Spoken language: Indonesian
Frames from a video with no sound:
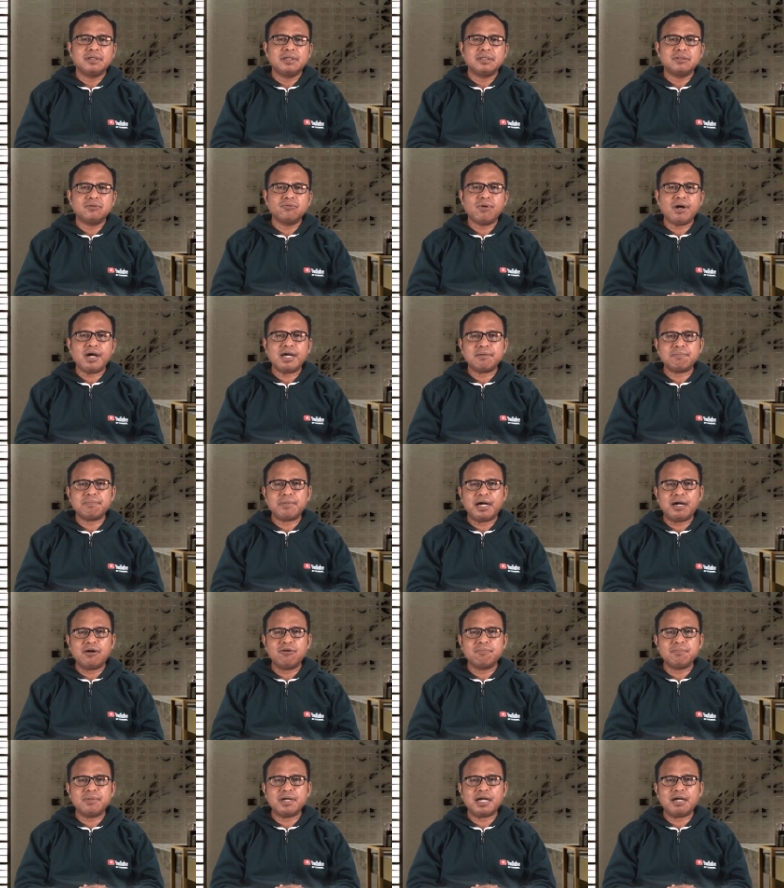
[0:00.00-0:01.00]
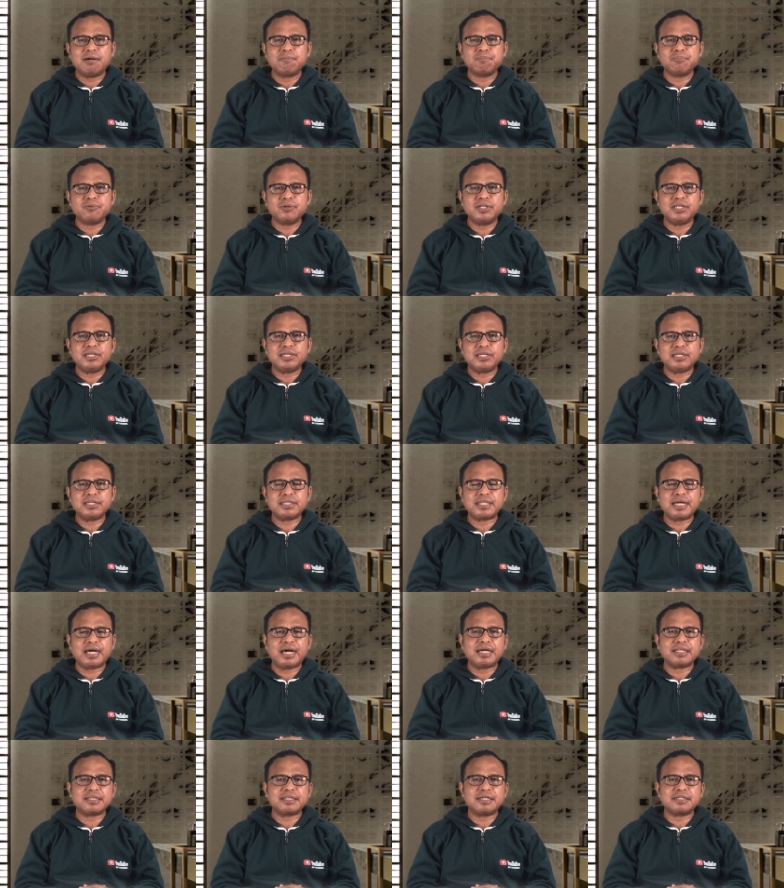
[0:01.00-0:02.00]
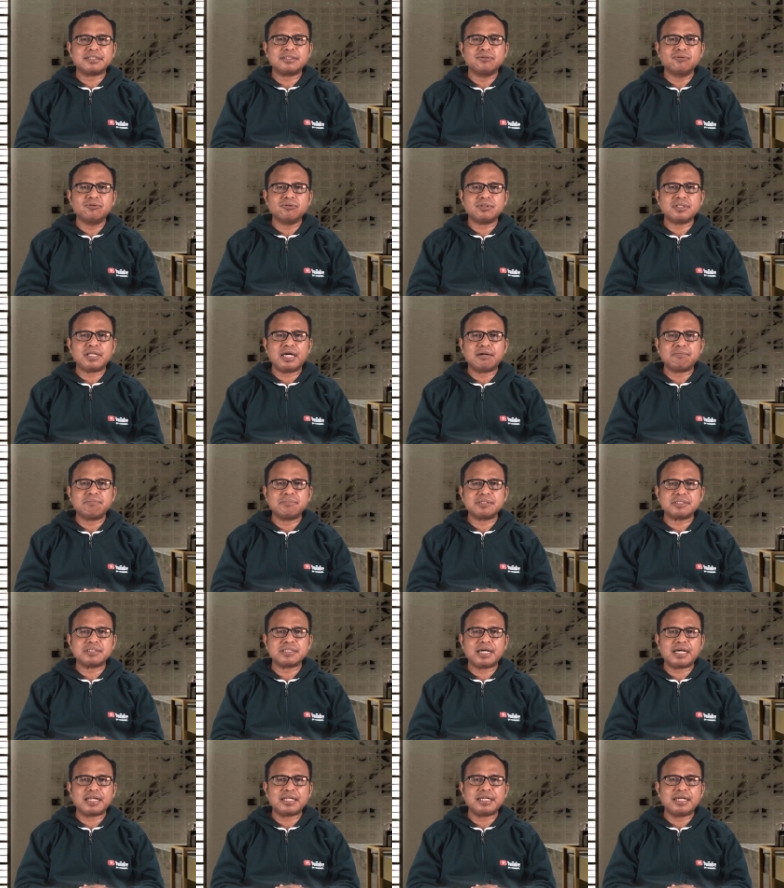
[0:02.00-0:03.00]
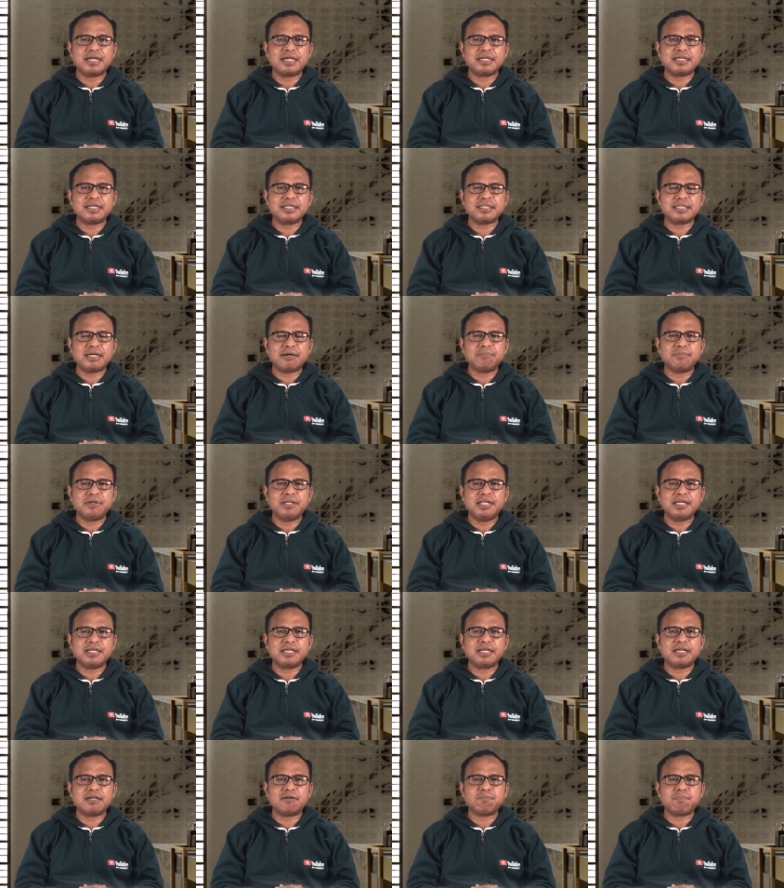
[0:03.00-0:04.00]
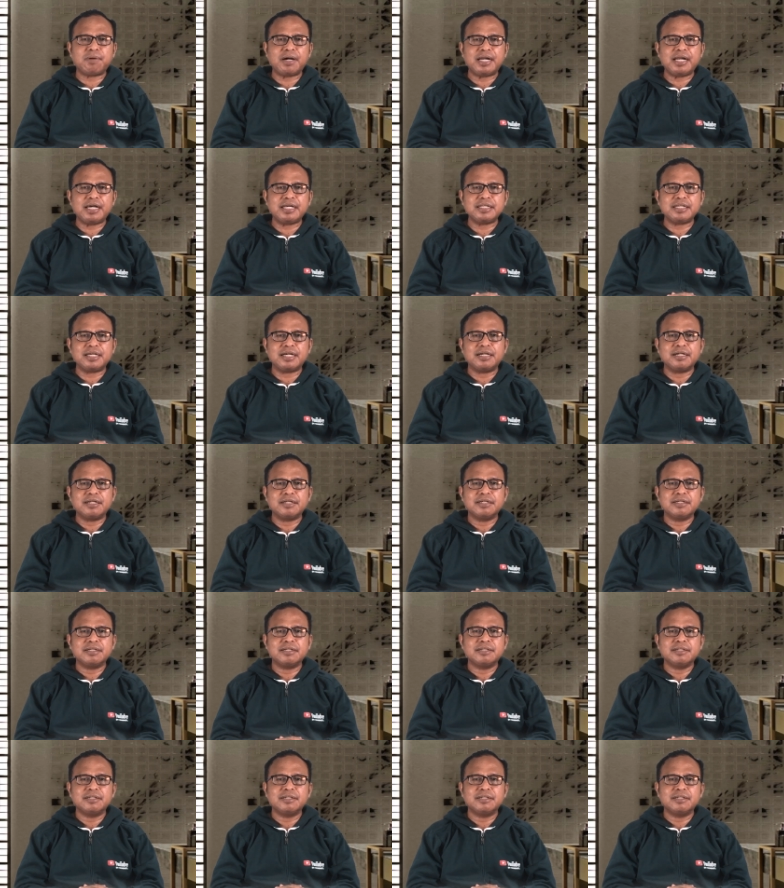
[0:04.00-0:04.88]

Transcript: Tuhan mau mengampuni kita atas hutang besar yang kita miliki kepadanya.